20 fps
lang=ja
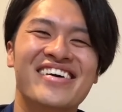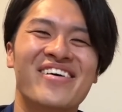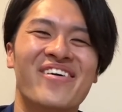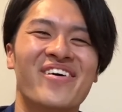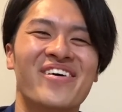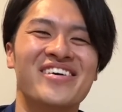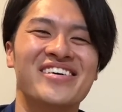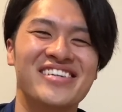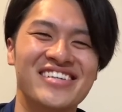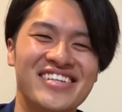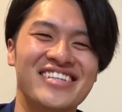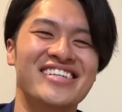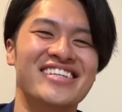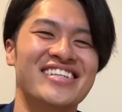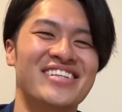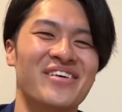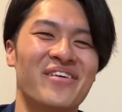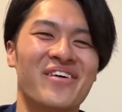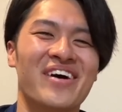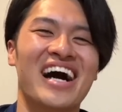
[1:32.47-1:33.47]
こういう動
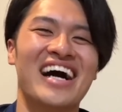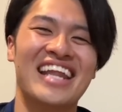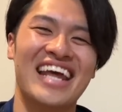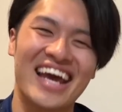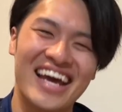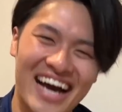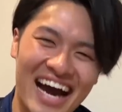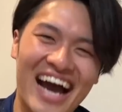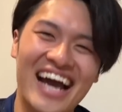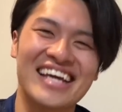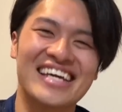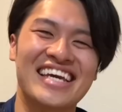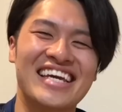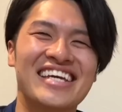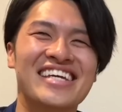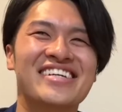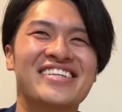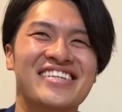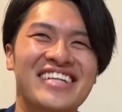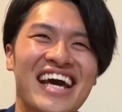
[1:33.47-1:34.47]
緊画でで、はい、緊
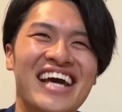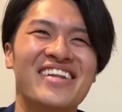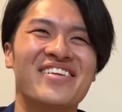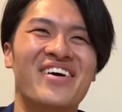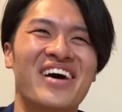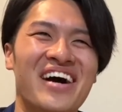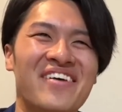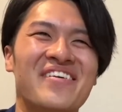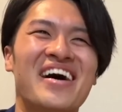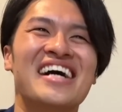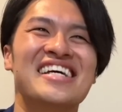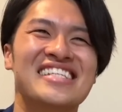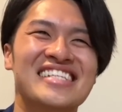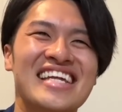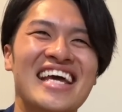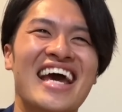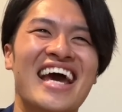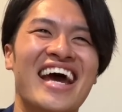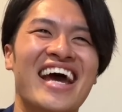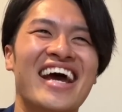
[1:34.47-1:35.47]
急動回でして動画回し
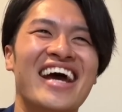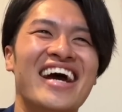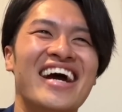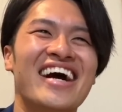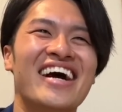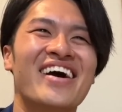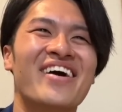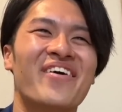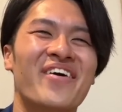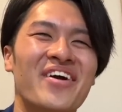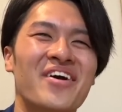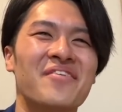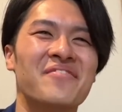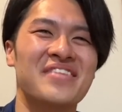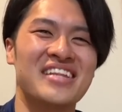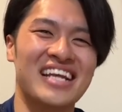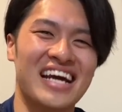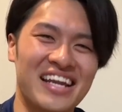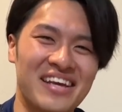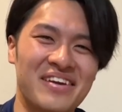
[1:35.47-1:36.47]
て、これを
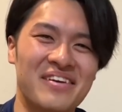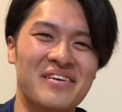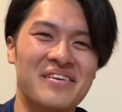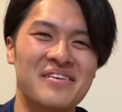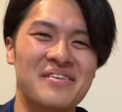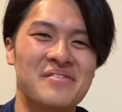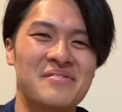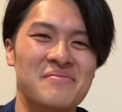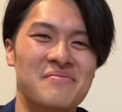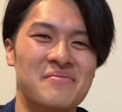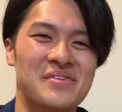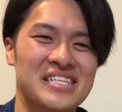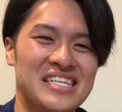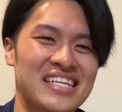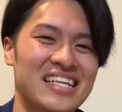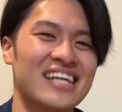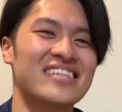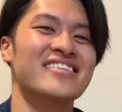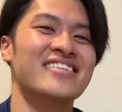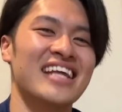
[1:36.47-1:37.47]
みんなに見せ
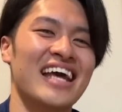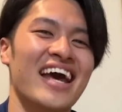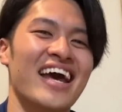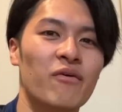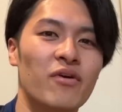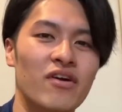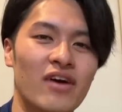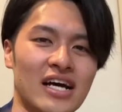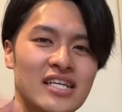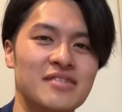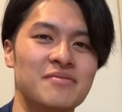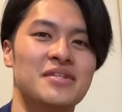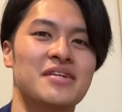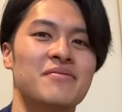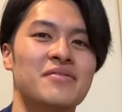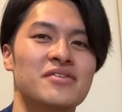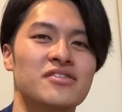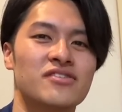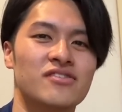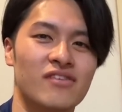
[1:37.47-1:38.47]
たくて、これを初めて
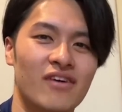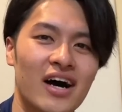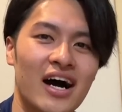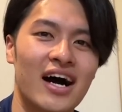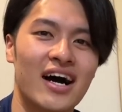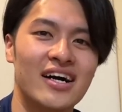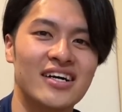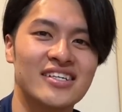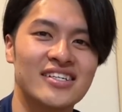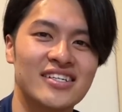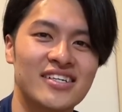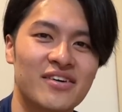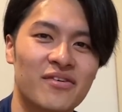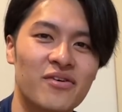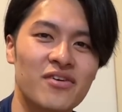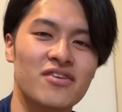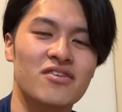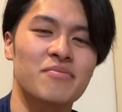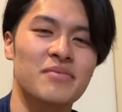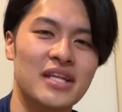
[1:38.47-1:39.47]
見る人は、こ
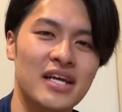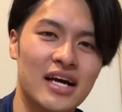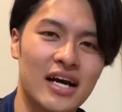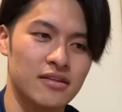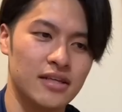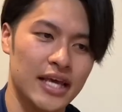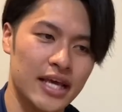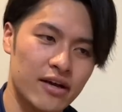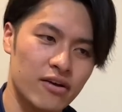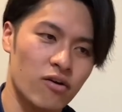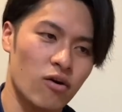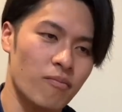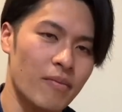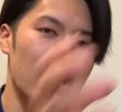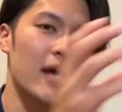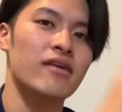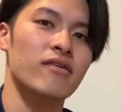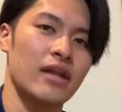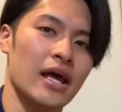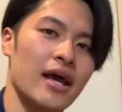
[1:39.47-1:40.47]
れを見てから1個
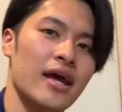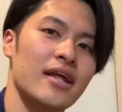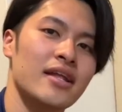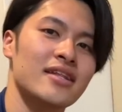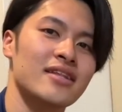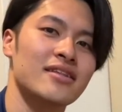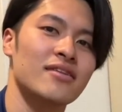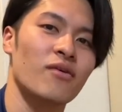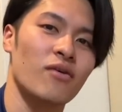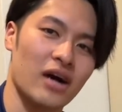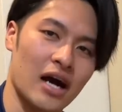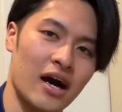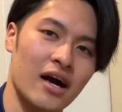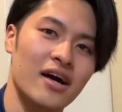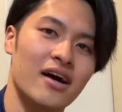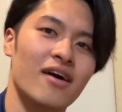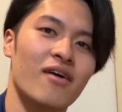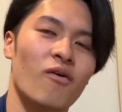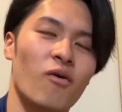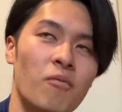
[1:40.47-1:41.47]
前のね、動画、はい
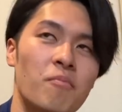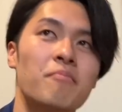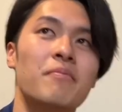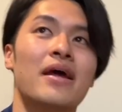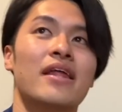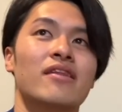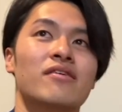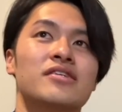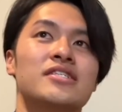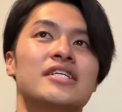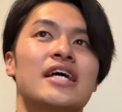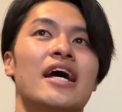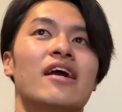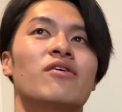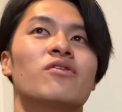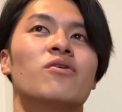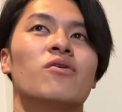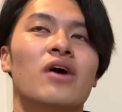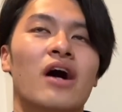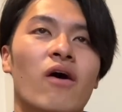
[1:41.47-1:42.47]
本編の試合
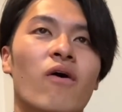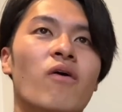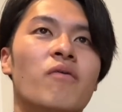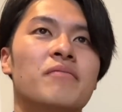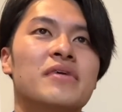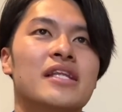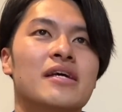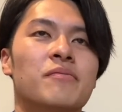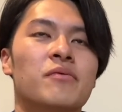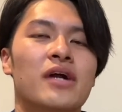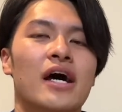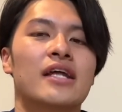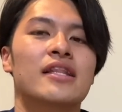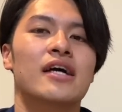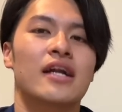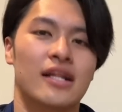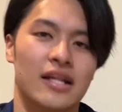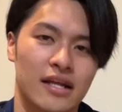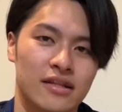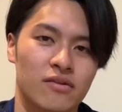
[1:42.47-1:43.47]
の動画を見てもらえた
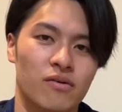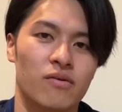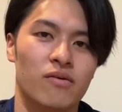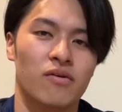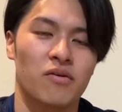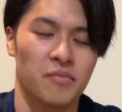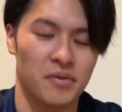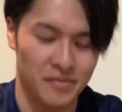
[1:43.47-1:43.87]
らなと思い